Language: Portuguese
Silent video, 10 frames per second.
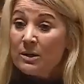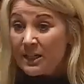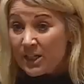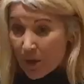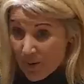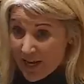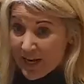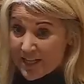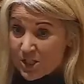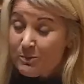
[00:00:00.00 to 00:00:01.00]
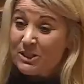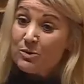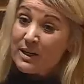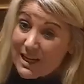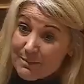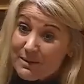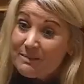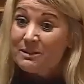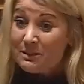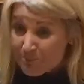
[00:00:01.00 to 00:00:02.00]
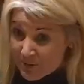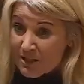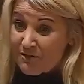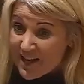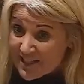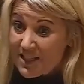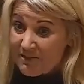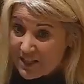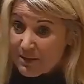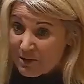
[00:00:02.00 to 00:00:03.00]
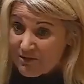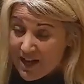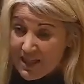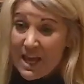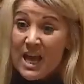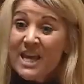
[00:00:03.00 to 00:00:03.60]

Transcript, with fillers: que não era isso, mas um crime de devassa da vida privada.